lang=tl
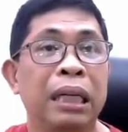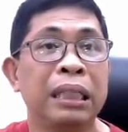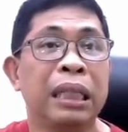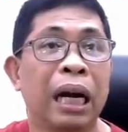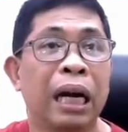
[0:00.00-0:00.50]

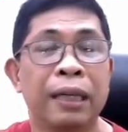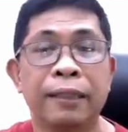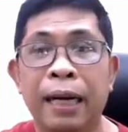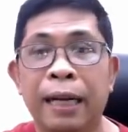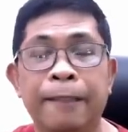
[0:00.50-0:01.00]
linya
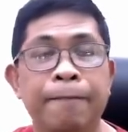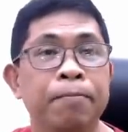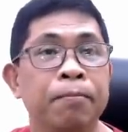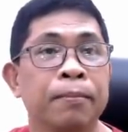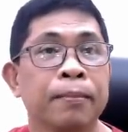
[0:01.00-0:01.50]
ng
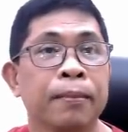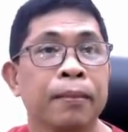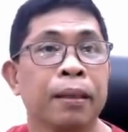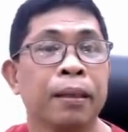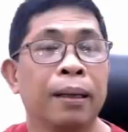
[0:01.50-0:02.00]

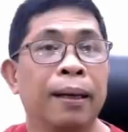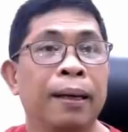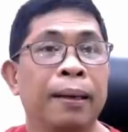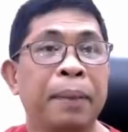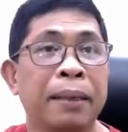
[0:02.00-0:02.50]

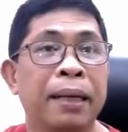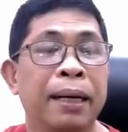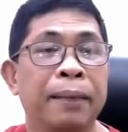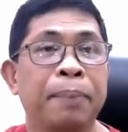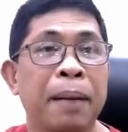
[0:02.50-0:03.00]
uh,
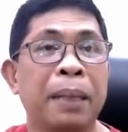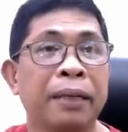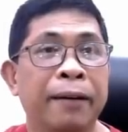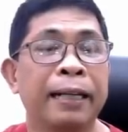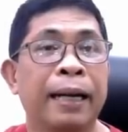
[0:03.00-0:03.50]

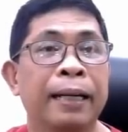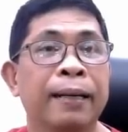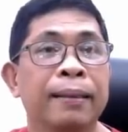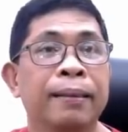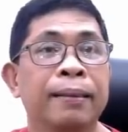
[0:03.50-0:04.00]
pagpapaliwanag?
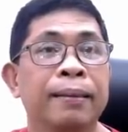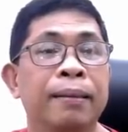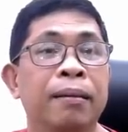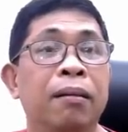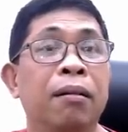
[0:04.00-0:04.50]
Uh,
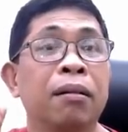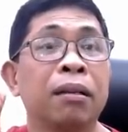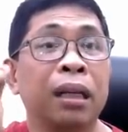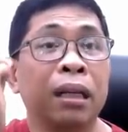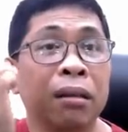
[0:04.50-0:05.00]

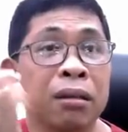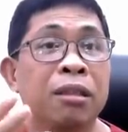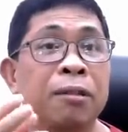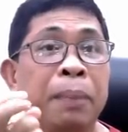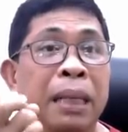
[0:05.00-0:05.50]
Only
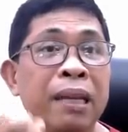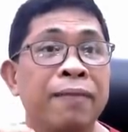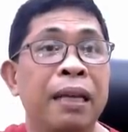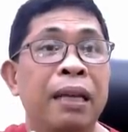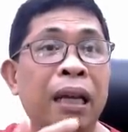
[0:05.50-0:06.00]
those
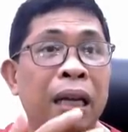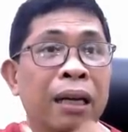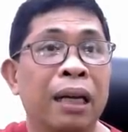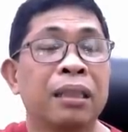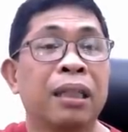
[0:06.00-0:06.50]
believing in
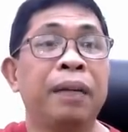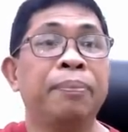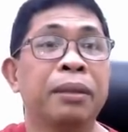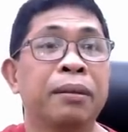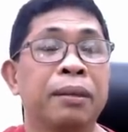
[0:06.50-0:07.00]
the
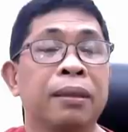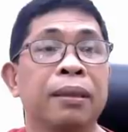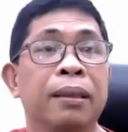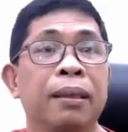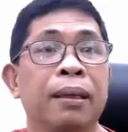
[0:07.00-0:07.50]
scriptures.
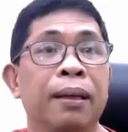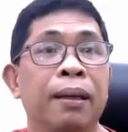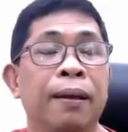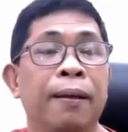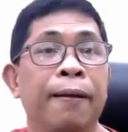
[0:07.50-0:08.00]

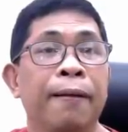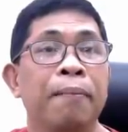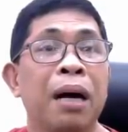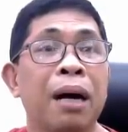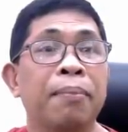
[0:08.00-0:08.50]

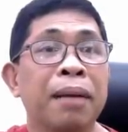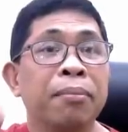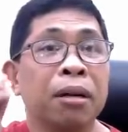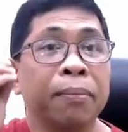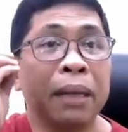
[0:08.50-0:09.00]
Mga
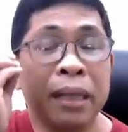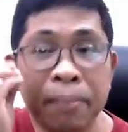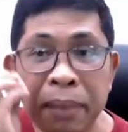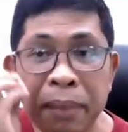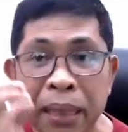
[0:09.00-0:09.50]
Bible
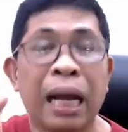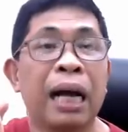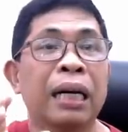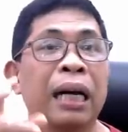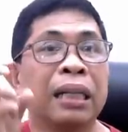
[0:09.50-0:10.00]
believers
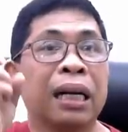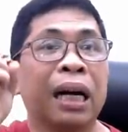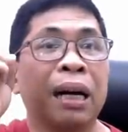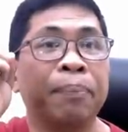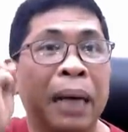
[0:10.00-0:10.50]
lang ang
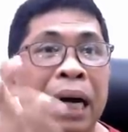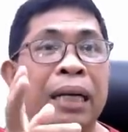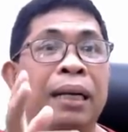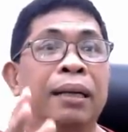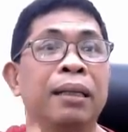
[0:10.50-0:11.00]

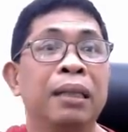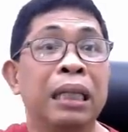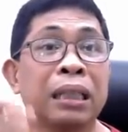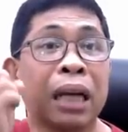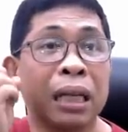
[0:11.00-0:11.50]

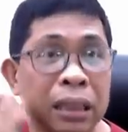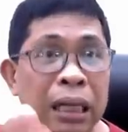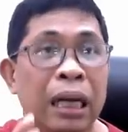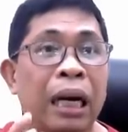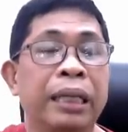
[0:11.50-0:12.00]
nakakapag-discuss
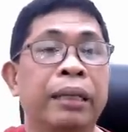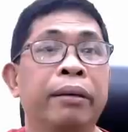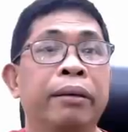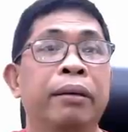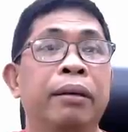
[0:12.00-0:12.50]
ng
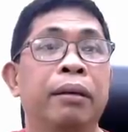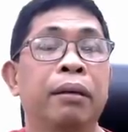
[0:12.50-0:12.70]
ganito.